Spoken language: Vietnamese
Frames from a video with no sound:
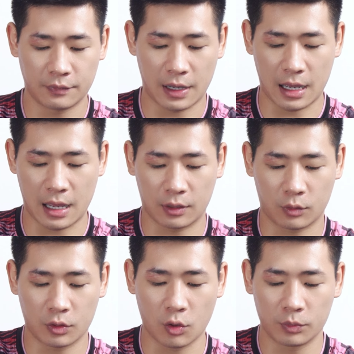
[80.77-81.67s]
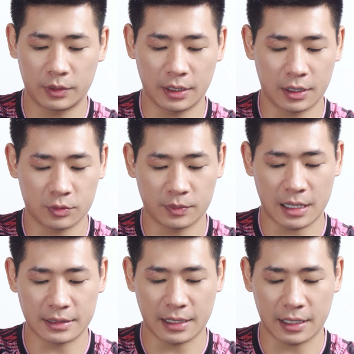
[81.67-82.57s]
và cuối cùng thì chúng
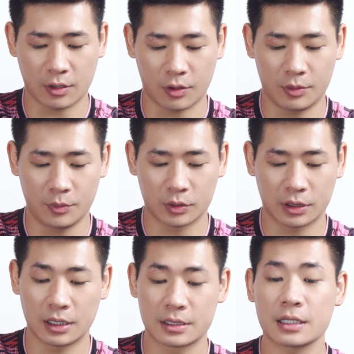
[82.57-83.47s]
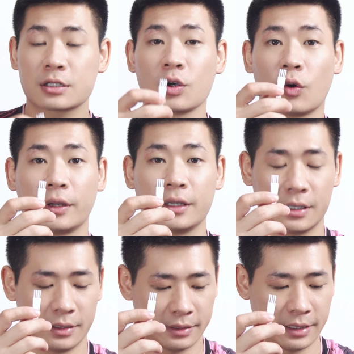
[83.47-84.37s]
ta sẽ có một chiếc chổi nhé
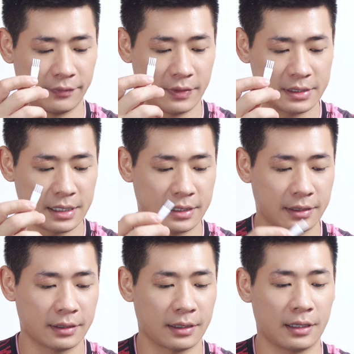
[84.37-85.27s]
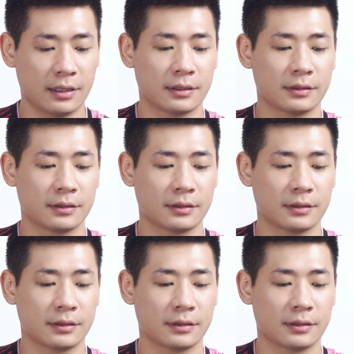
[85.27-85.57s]
để vệ sinh. Đó.